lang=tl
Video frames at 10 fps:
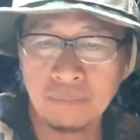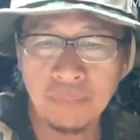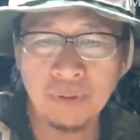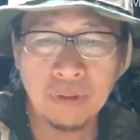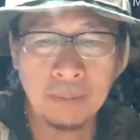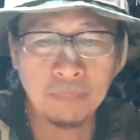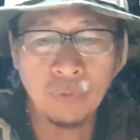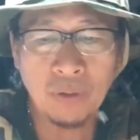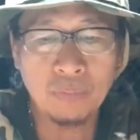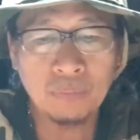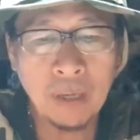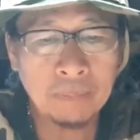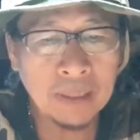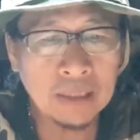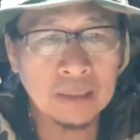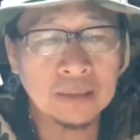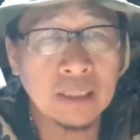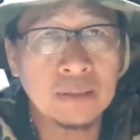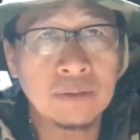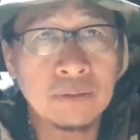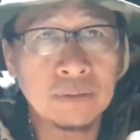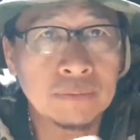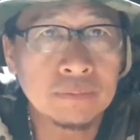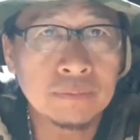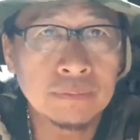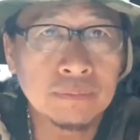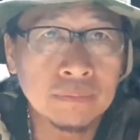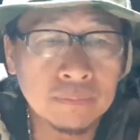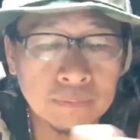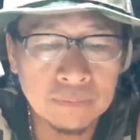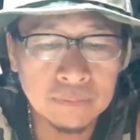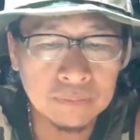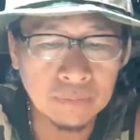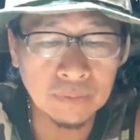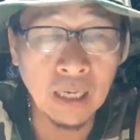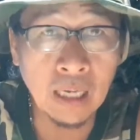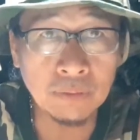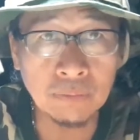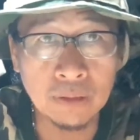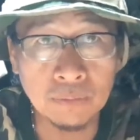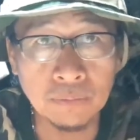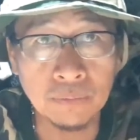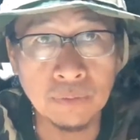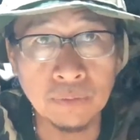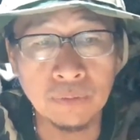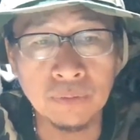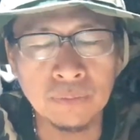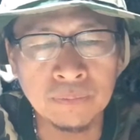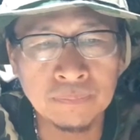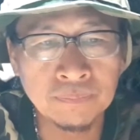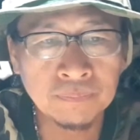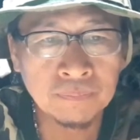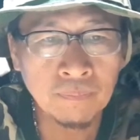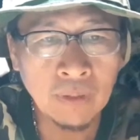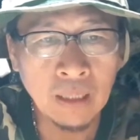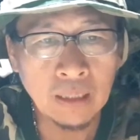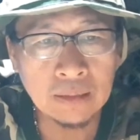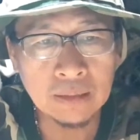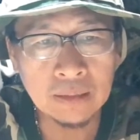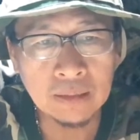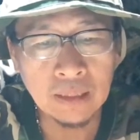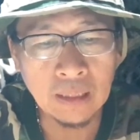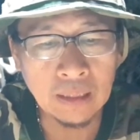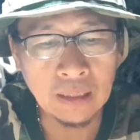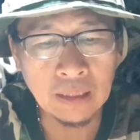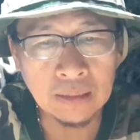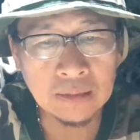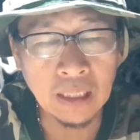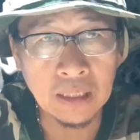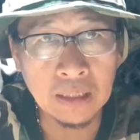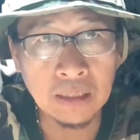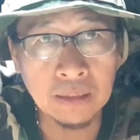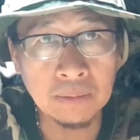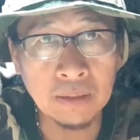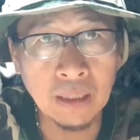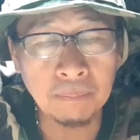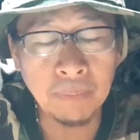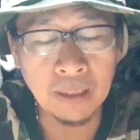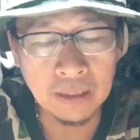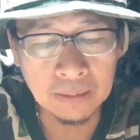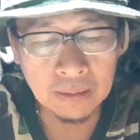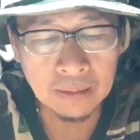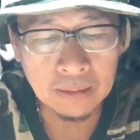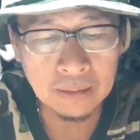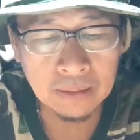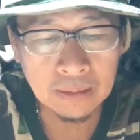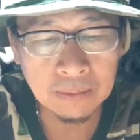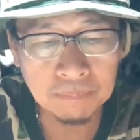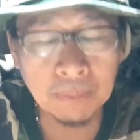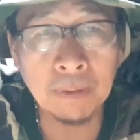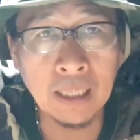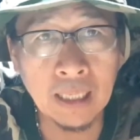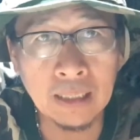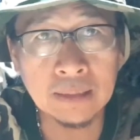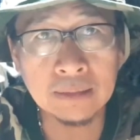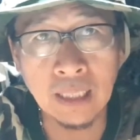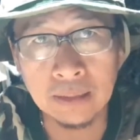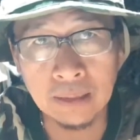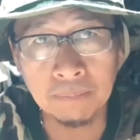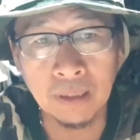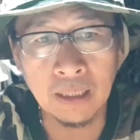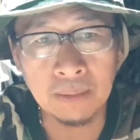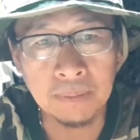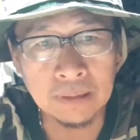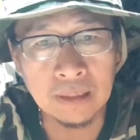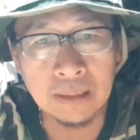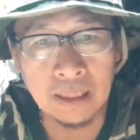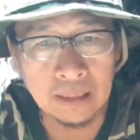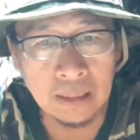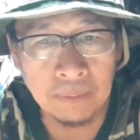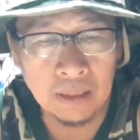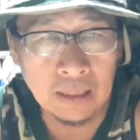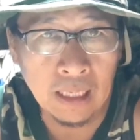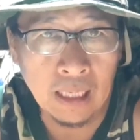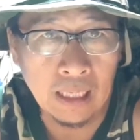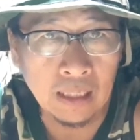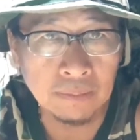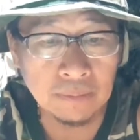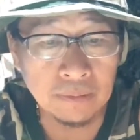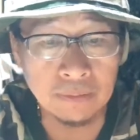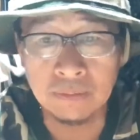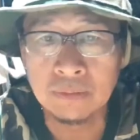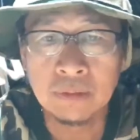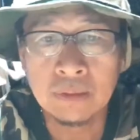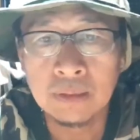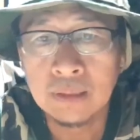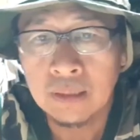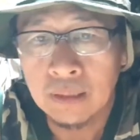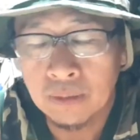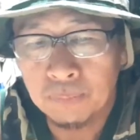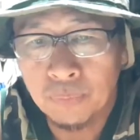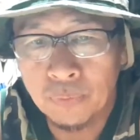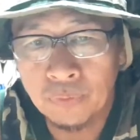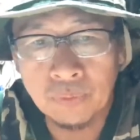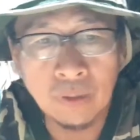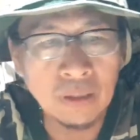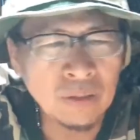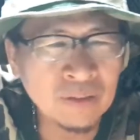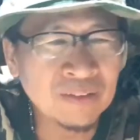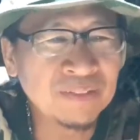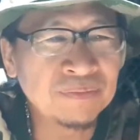meron lang po akong papakita sa inyo kung o gaano katotoo ito. At uh, isa rin na pa rin babala sa ating mga kapatid na hindi pa nakakaalam to yung pong ano